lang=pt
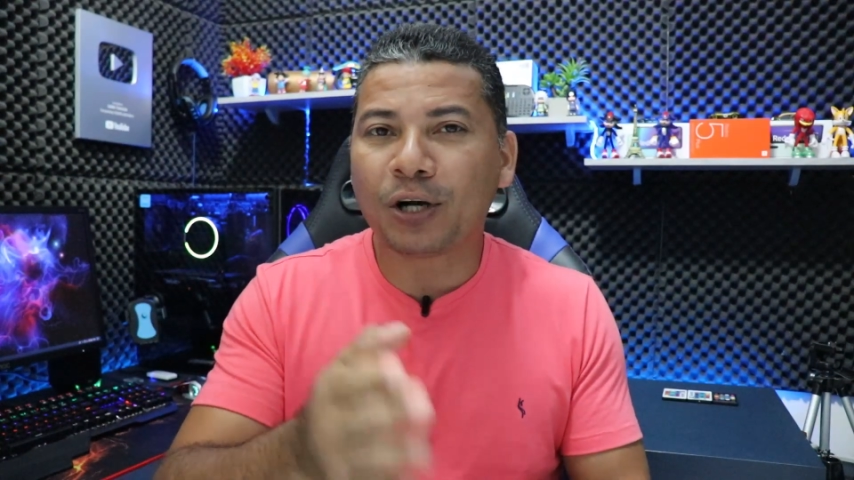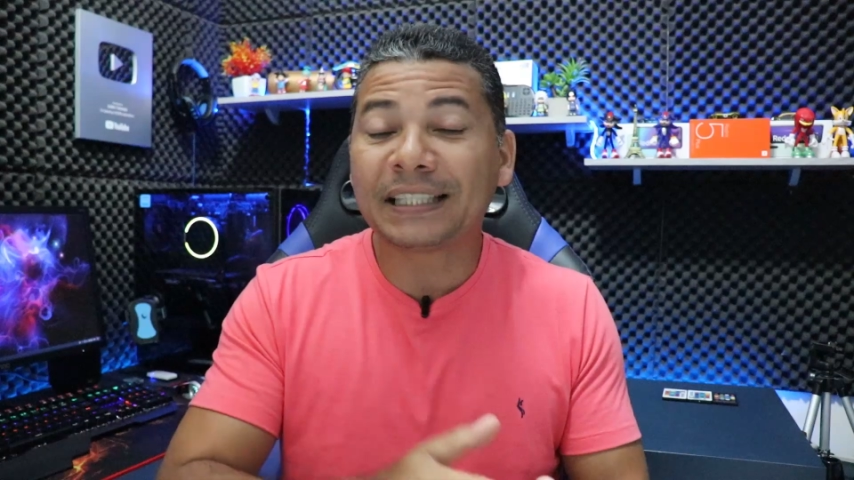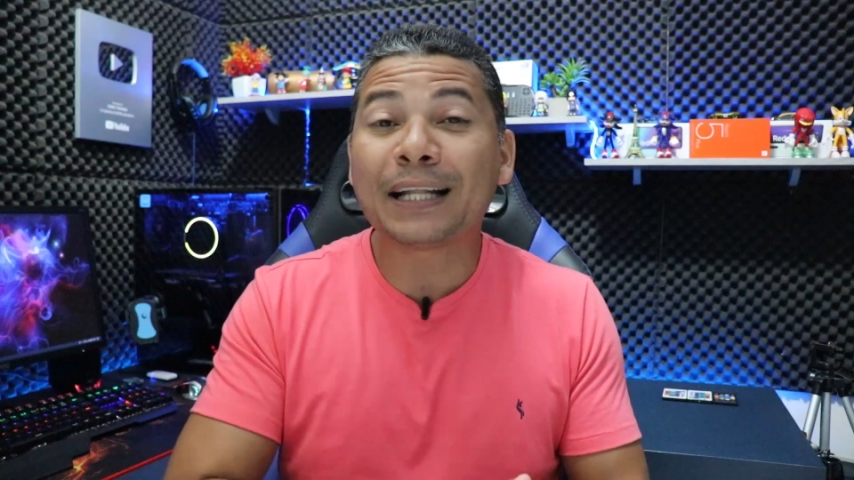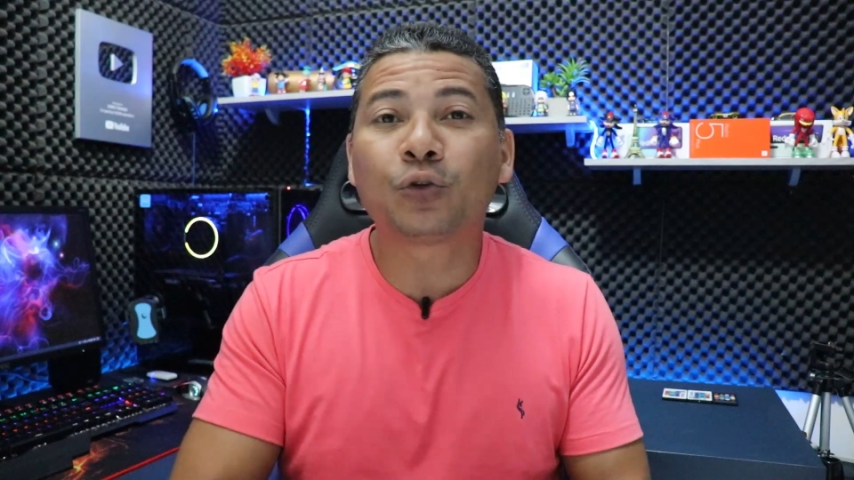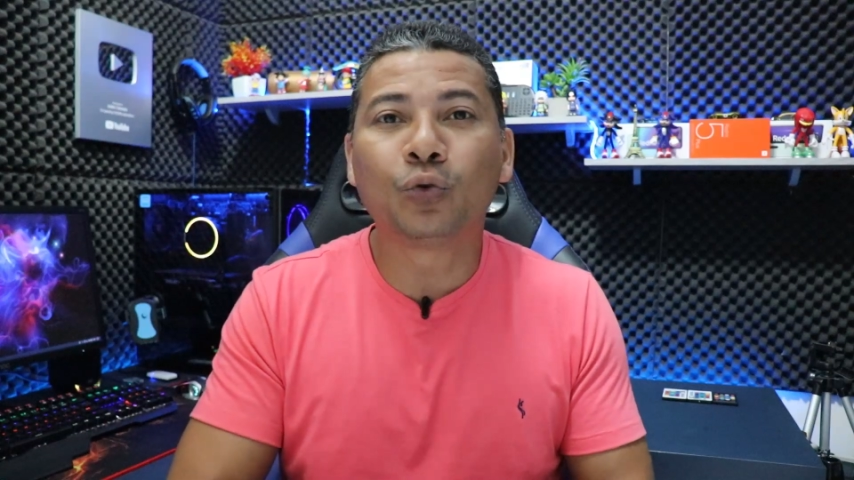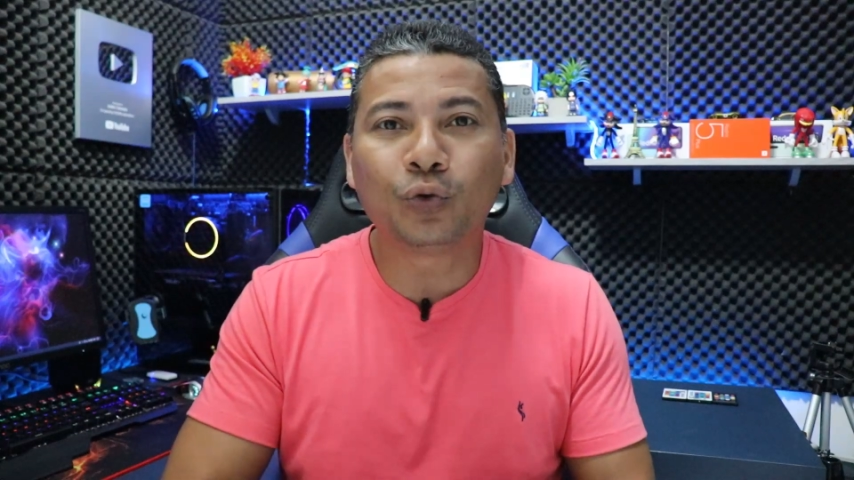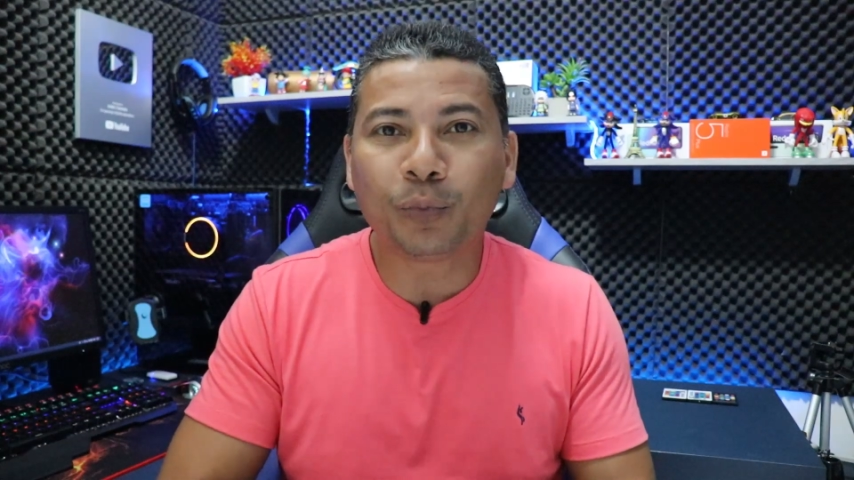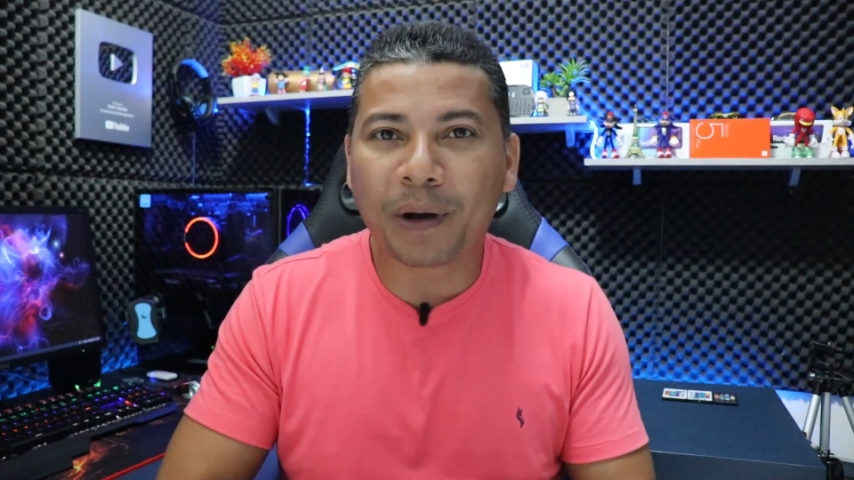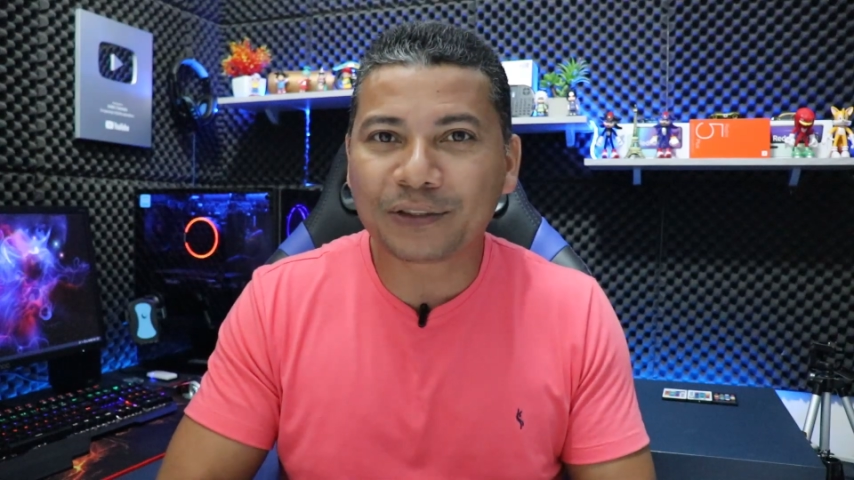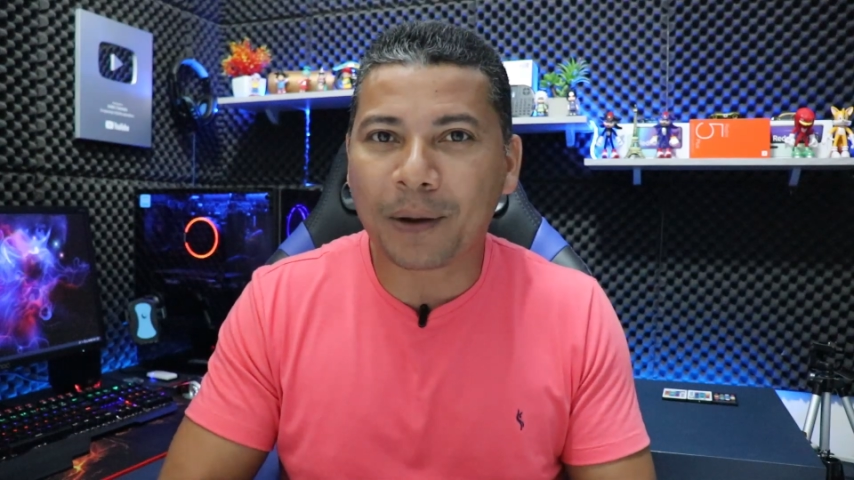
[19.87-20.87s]
mostrar tudo
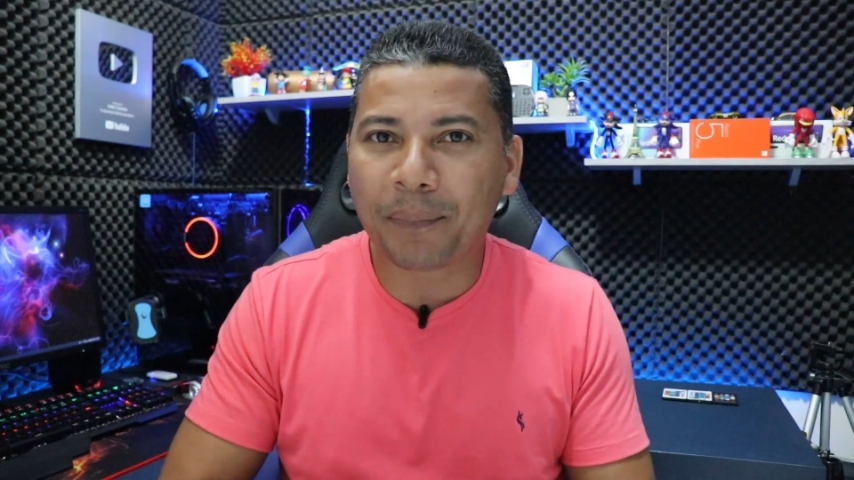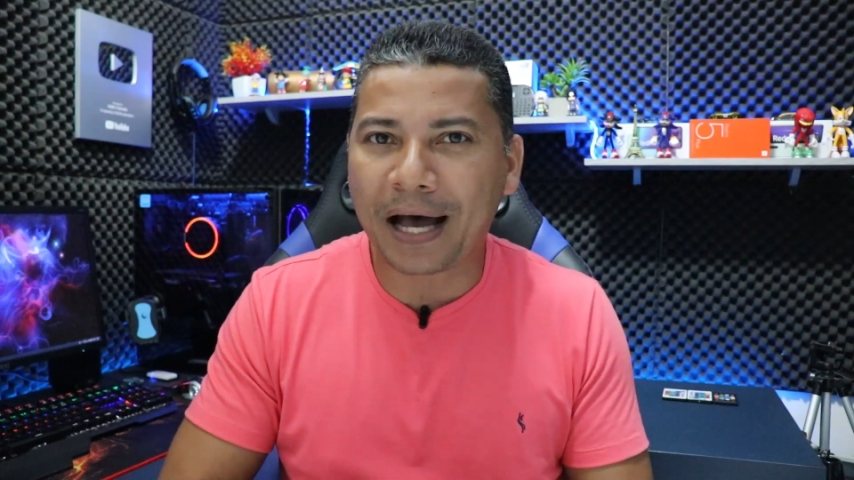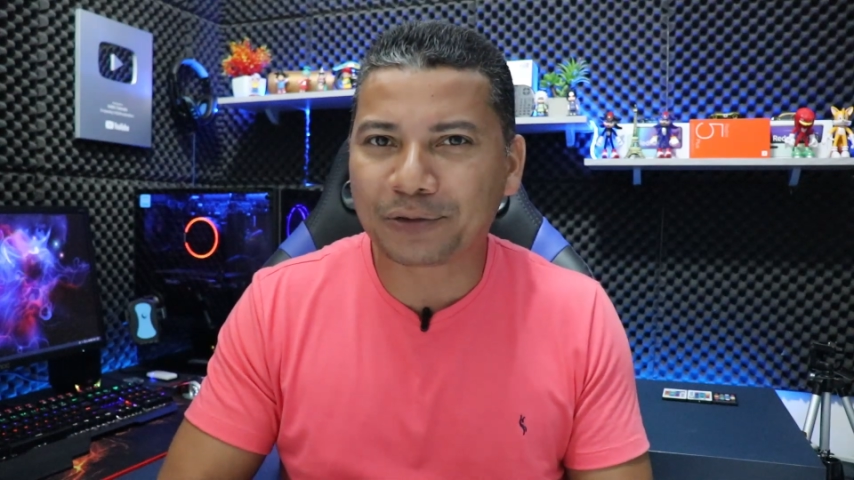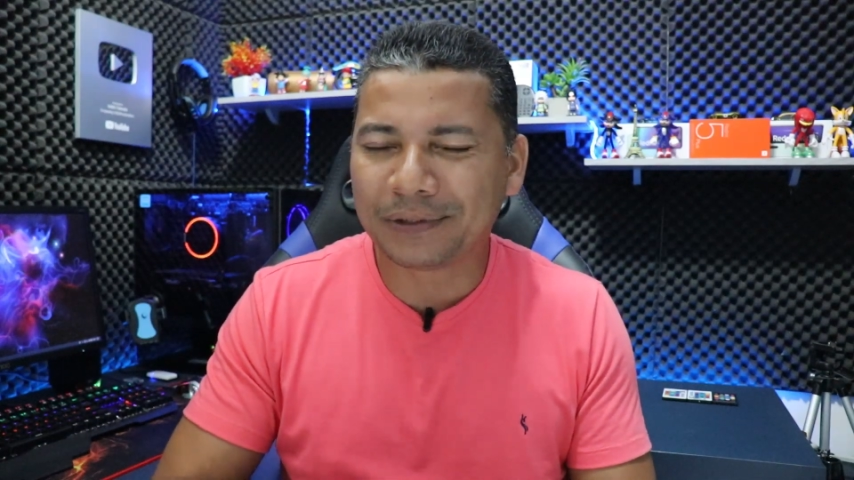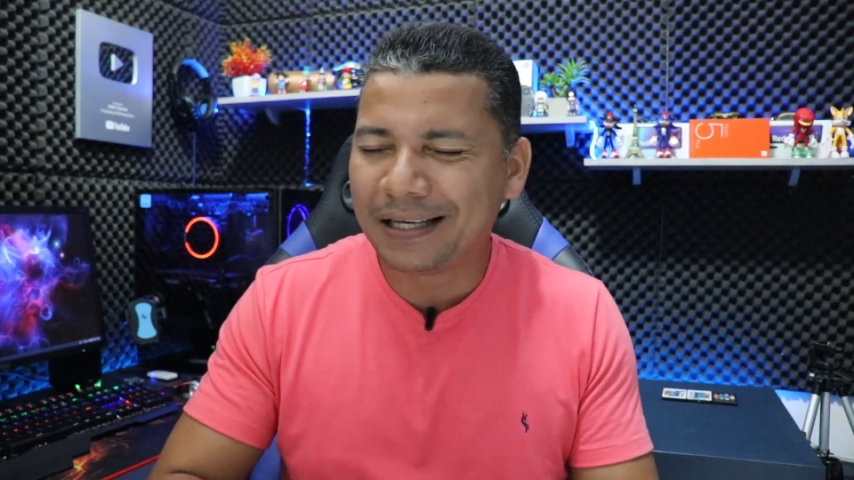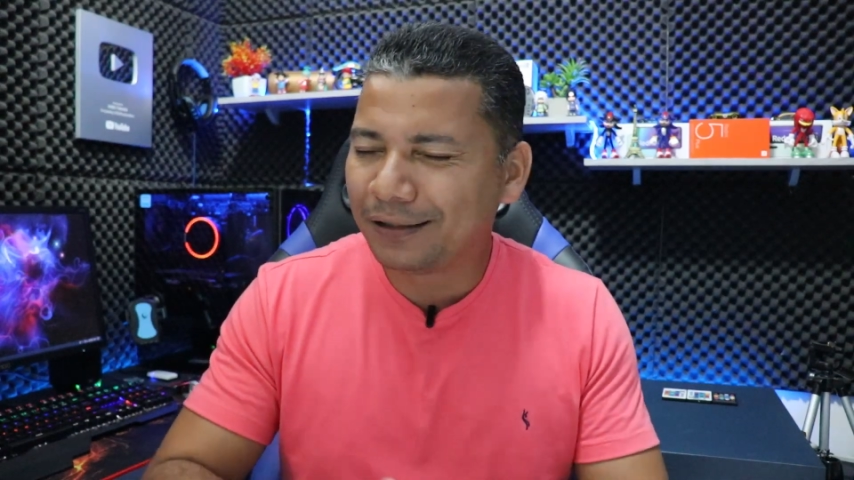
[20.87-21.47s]
passo a passo.